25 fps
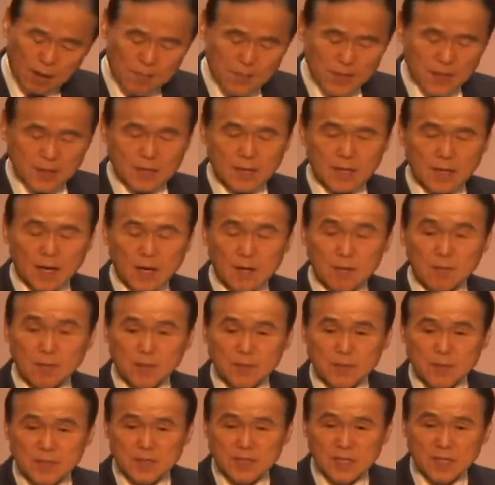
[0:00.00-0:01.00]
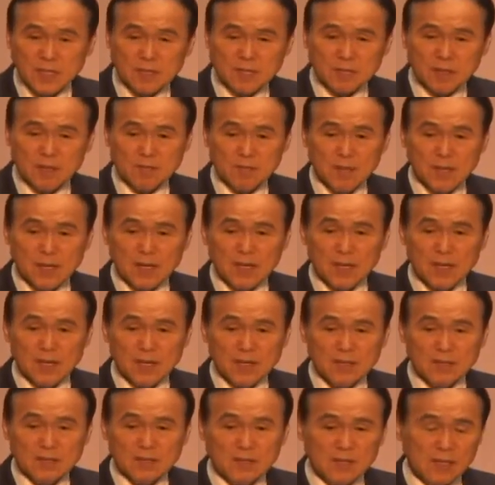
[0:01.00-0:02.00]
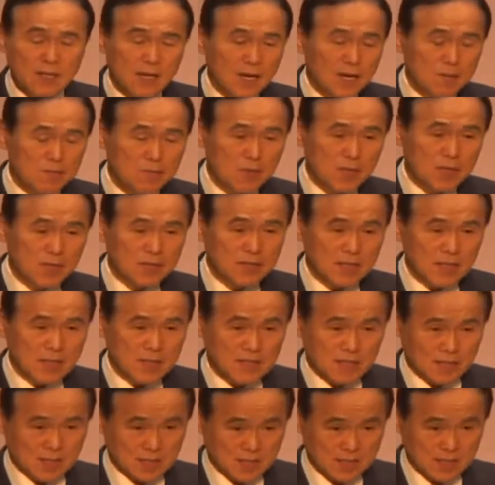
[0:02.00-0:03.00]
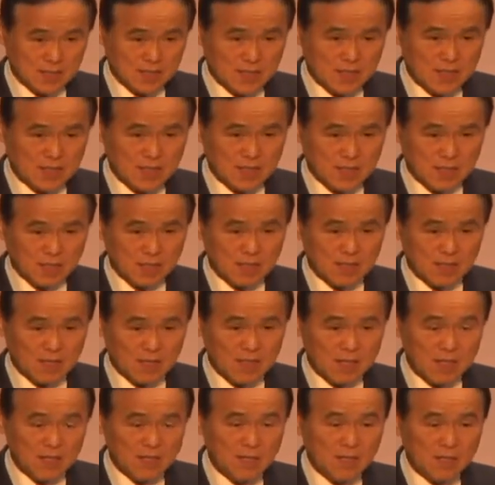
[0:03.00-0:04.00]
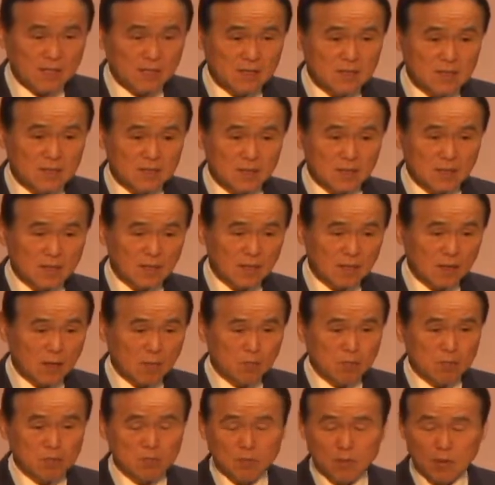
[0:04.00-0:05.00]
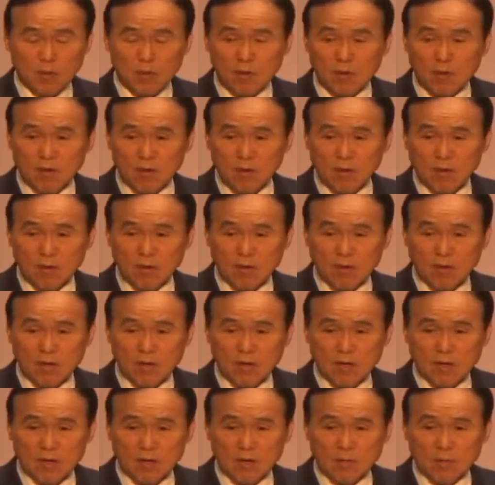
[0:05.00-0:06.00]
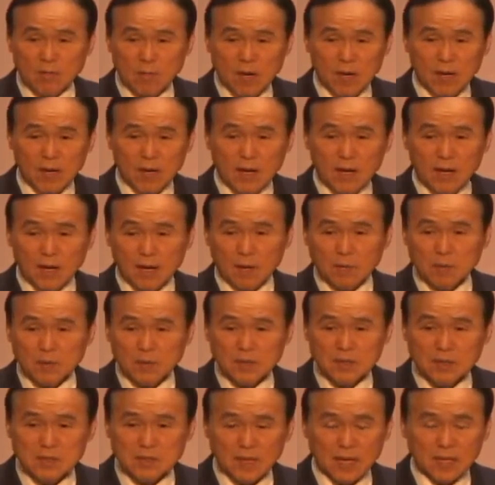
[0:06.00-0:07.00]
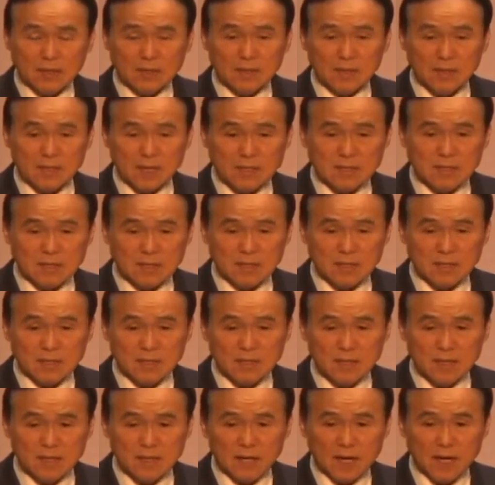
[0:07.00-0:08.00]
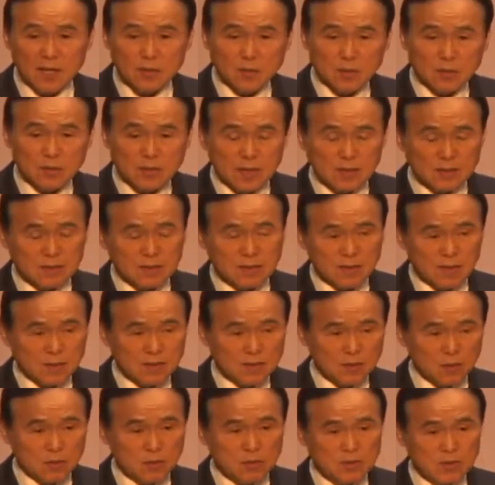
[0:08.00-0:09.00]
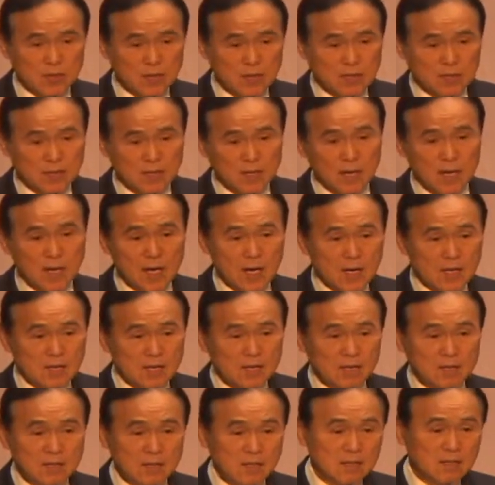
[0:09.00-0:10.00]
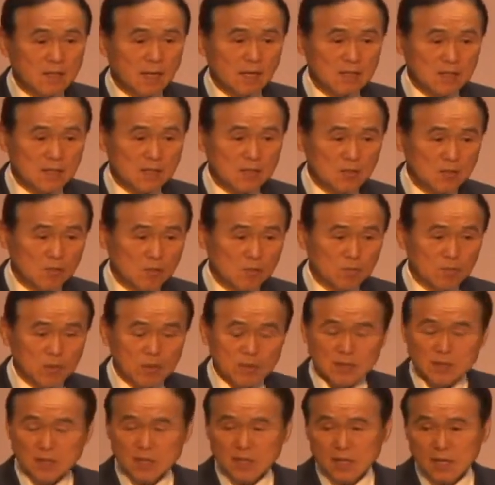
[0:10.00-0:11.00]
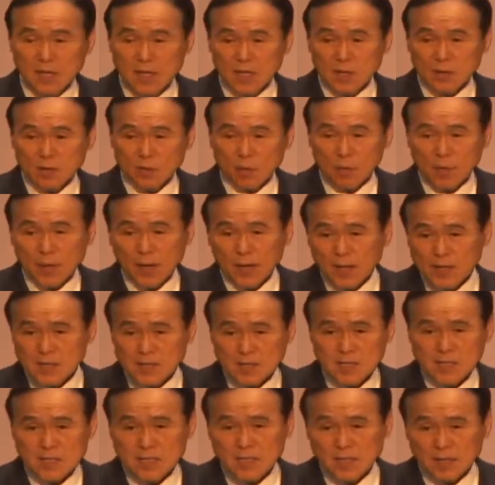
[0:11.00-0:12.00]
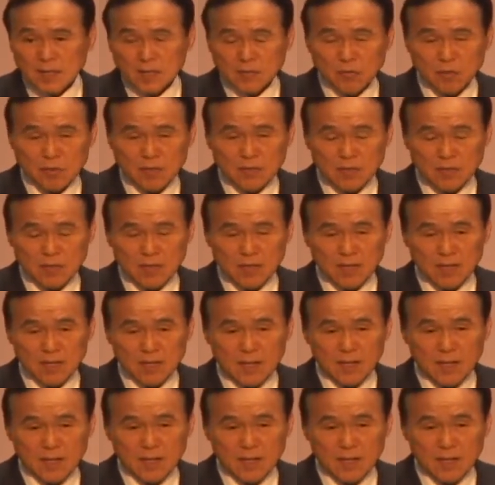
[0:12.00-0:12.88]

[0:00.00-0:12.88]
가만히 하룻밤을 지내는데 얼마나 처량합니까 자기 자신의 신세가. 어쩌다가 내가 부모, 엄마, 아버지를 다 떠났어. 가족 다 떠나서 혼자 이렇게 혈혈단신으로 멀리 도망가는 신세가 되었는가